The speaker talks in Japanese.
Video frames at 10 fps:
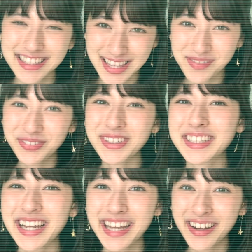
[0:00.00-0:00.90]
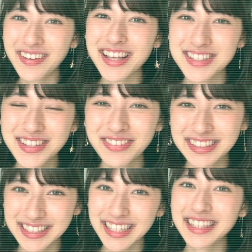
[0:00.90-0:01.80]
扇風機相変わらず今
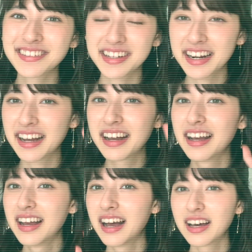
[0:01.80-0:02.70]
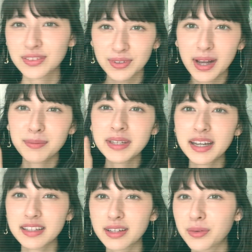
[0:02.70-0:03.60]
つけてるからあの髪
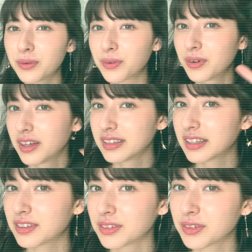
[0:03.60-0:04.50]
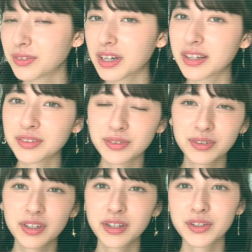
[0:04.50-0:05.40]
がねこうなんていうのあの
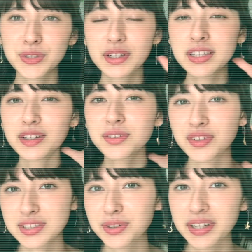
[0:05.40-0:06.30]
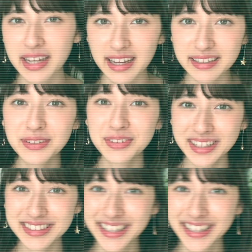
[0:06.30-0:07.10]
揺れてるのはそれが理由です